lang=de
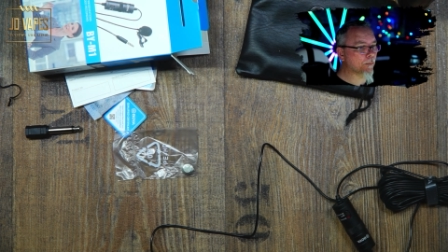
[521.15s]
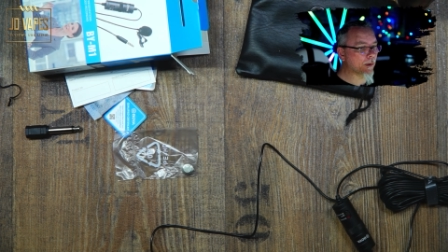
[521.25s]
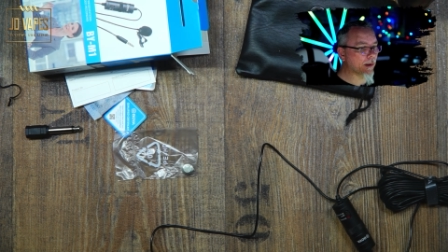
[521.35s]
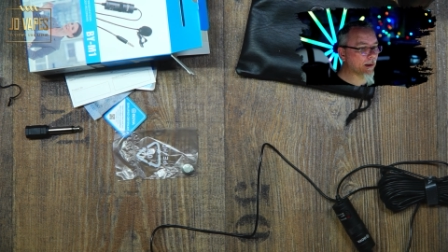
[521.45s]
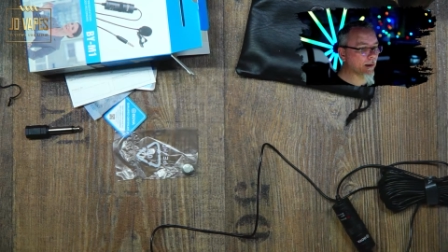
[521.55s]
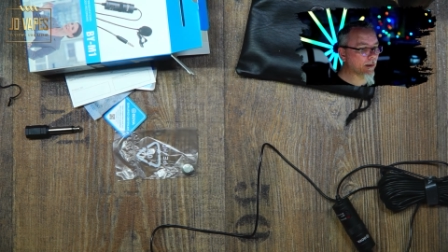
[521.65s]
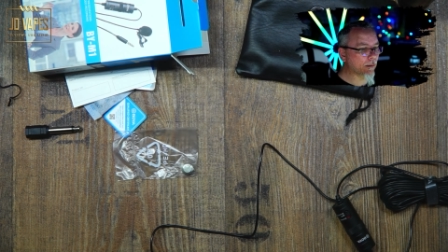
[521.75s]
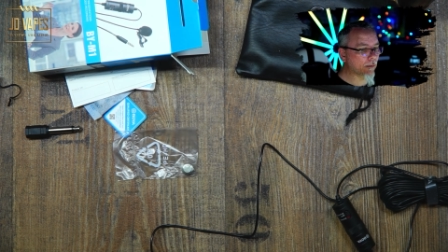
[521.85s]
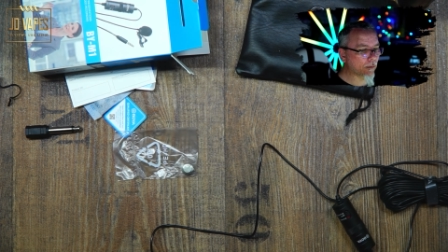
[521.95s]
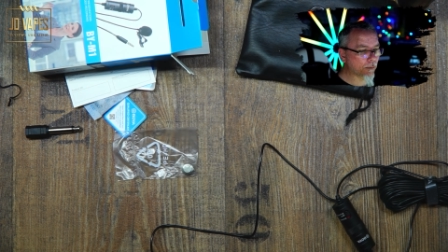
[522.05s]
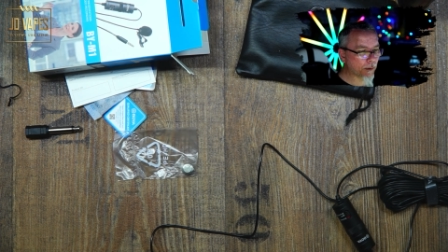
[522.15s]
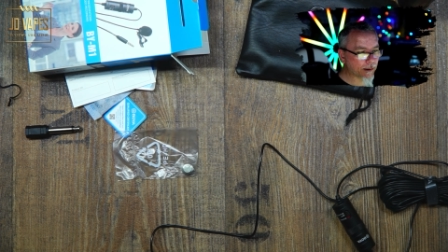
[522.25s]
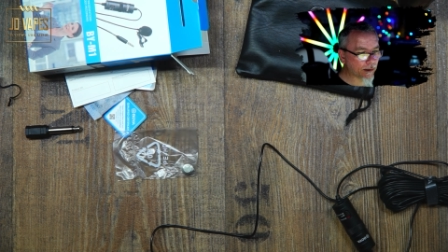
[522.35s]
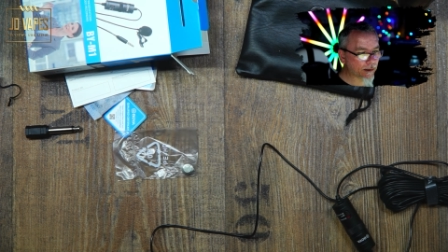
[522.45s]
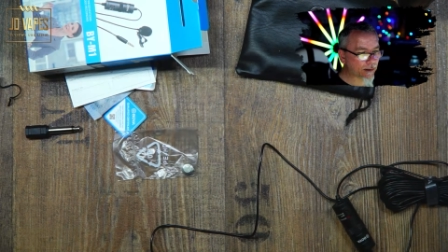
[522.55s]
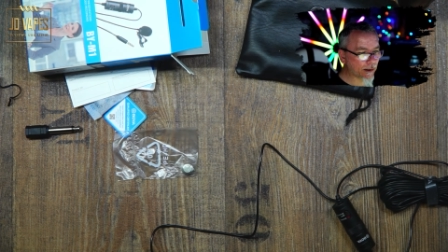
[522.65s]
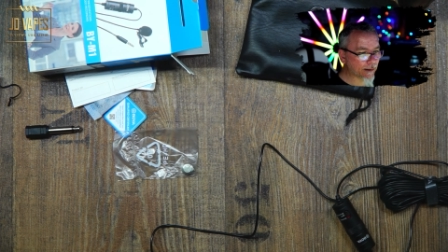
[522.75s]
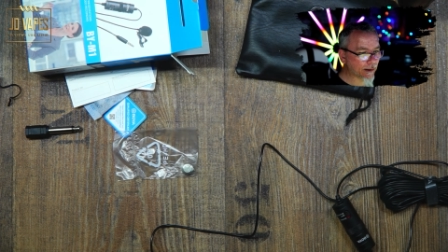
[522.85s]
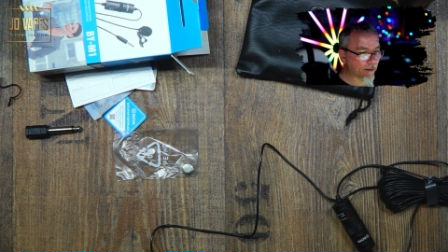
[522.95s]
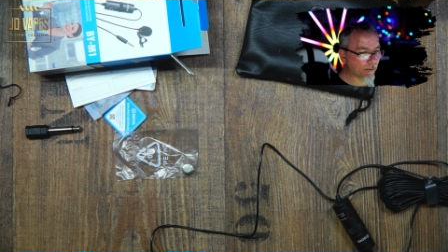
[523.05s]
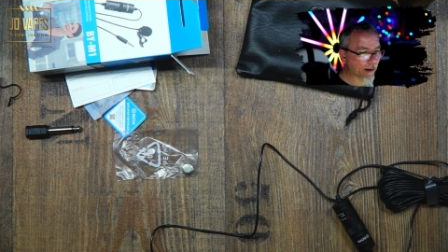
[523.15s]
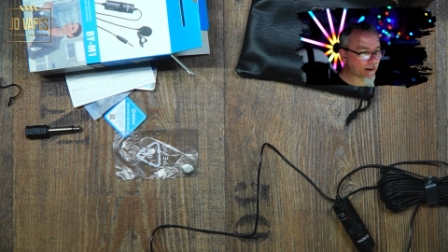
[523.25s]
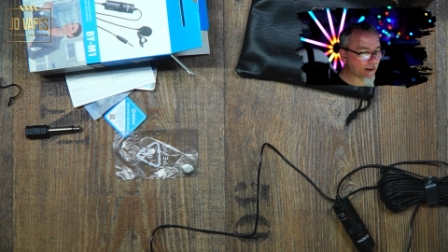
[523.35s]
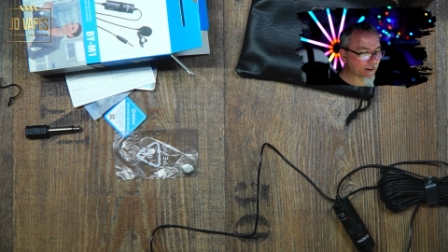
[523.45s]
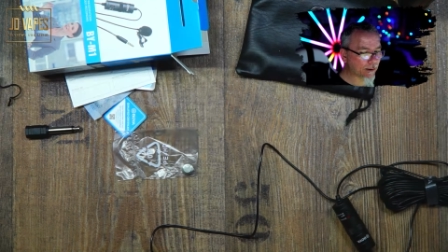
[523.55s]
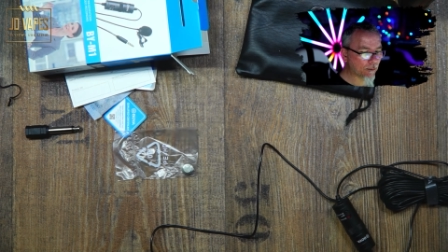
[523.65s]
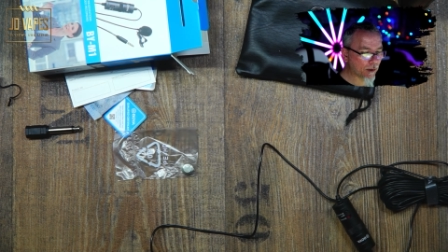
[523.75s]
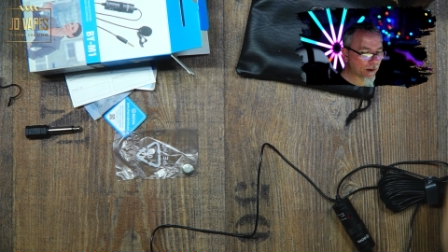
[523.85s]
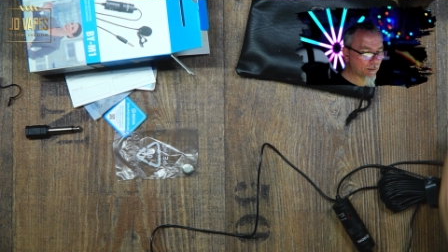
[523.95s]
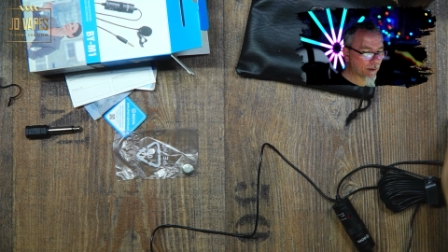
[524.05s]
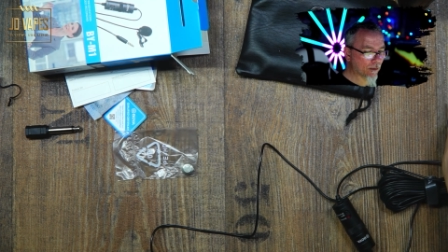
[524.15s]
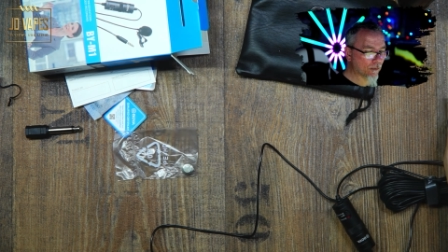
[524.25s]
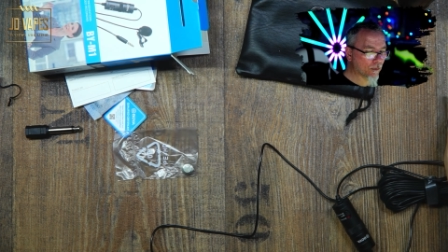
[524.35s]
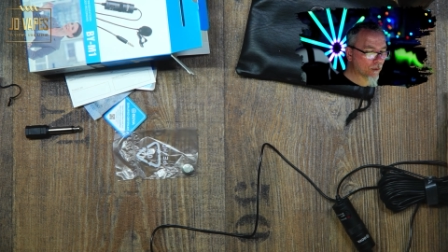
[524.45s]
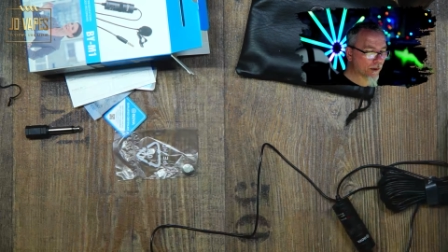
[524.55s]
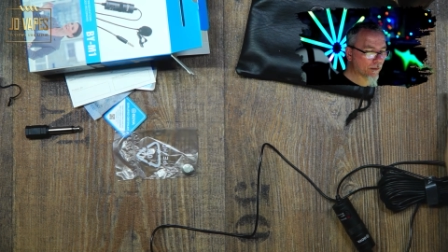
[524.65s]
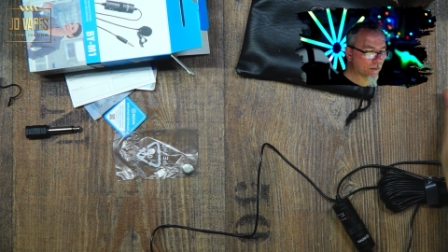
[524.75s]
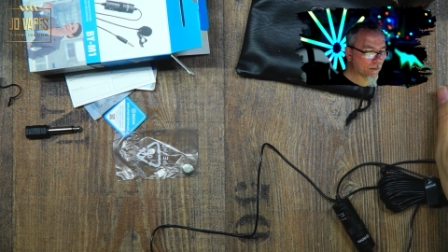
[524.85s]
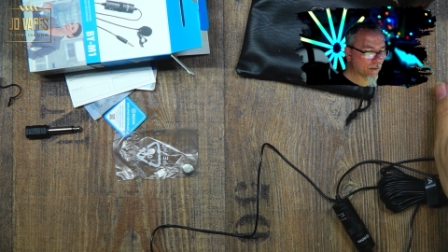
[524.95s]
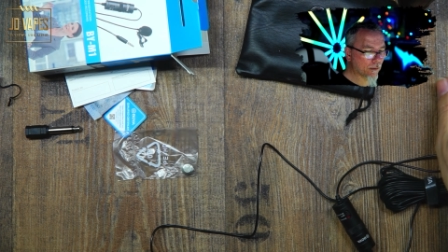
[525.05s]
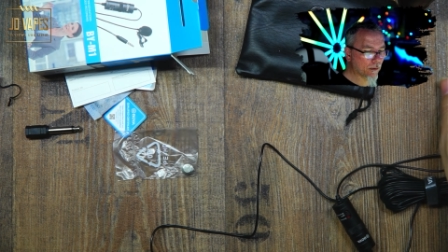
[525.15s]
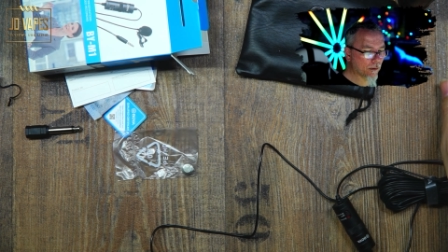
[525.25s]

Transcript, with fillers: Stop die beziehungsweise ich wechsle jetzt nochmal die ohne. Mikrofone.